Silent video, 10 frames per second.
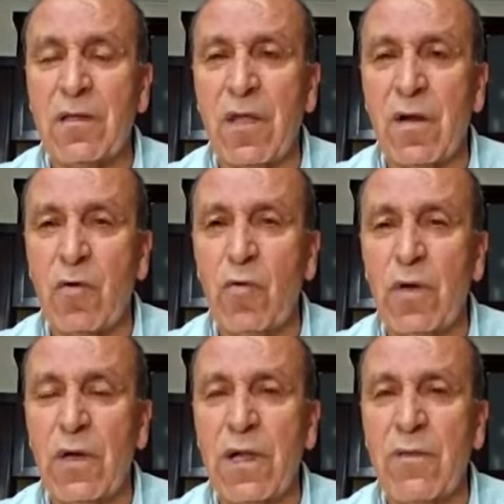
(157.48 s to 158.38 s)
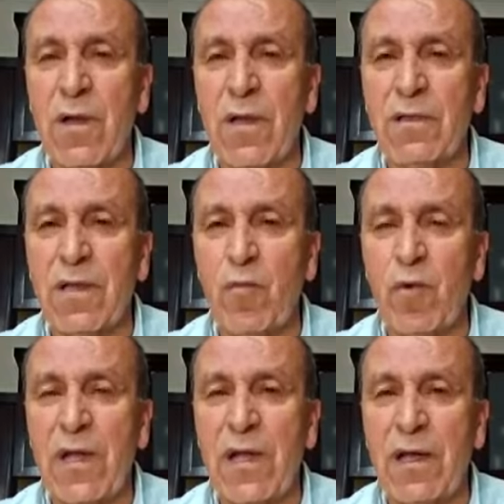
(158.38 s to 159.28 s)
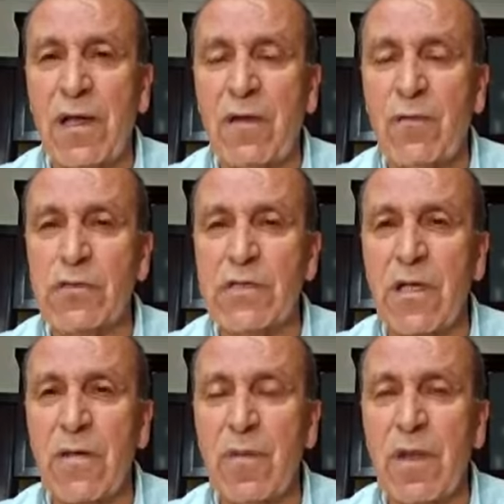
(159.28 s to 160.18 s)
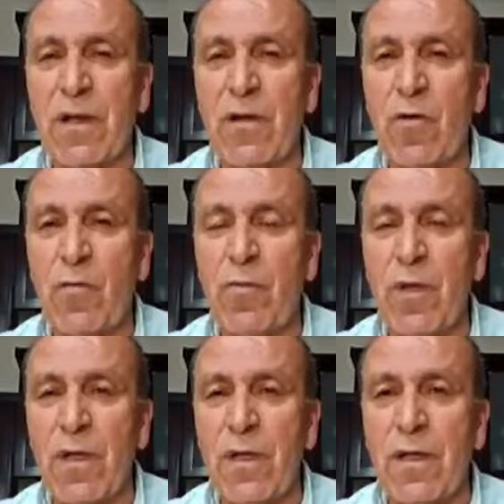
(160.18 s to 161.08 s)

اضطروا للتبويل على انفسهم لانهم